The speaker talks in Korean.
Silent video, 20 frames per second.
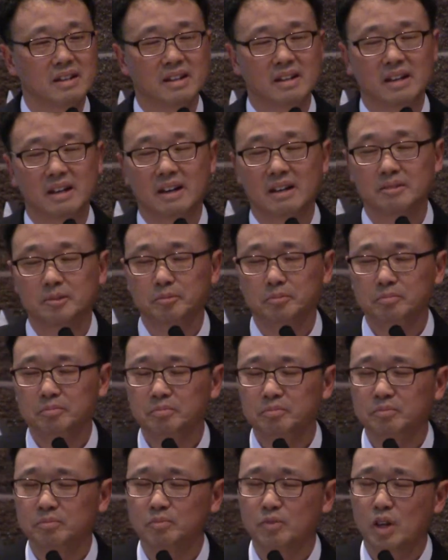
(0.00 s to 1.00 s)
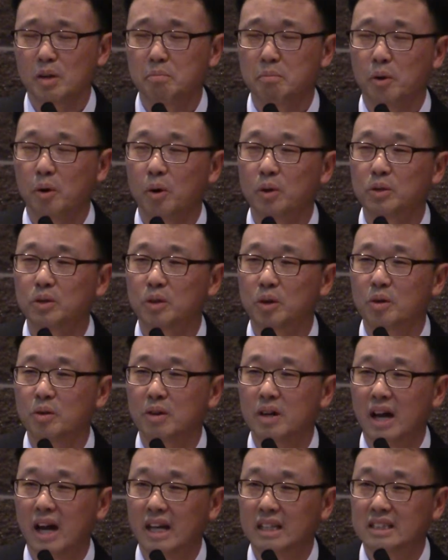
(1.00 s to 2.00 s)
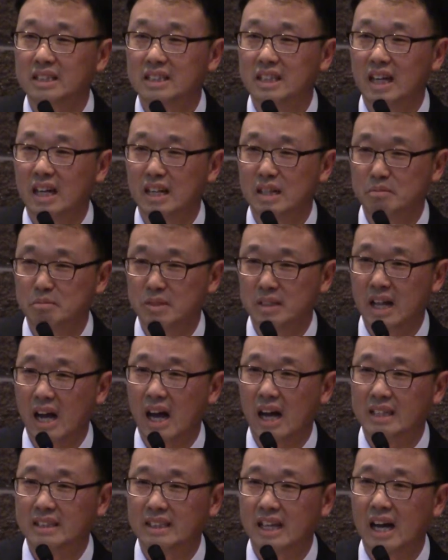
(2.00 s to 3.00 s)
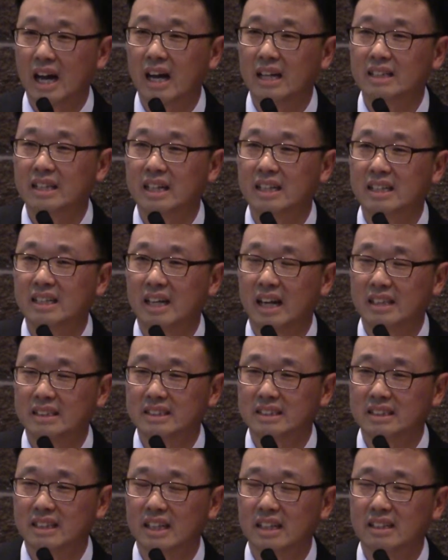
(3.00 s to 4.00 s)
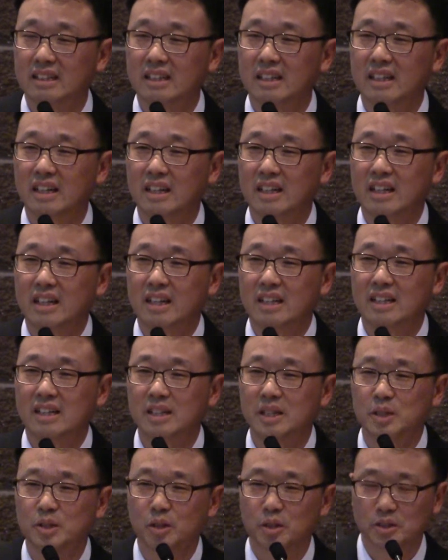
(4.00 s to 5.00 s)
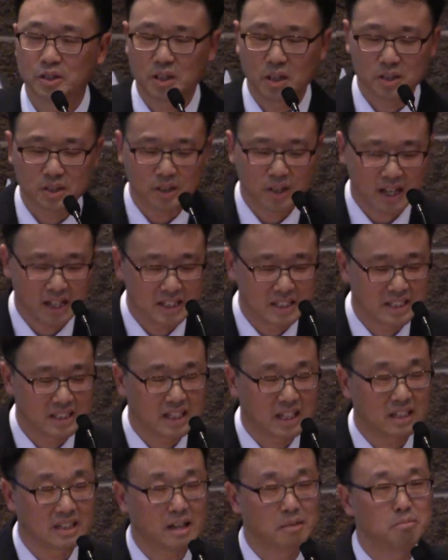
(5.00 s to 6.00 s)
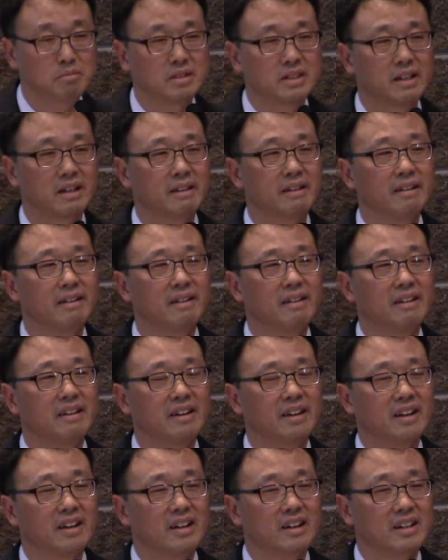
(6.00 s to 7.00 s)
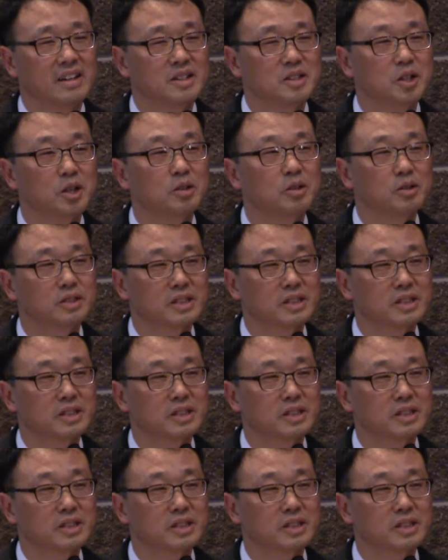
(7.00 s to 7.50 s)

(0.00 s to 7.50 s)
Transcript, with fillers: 아, 보통 한 시간입니다. 찬양을 한 시간. 그것도 서서 한 시간 합니다. 저도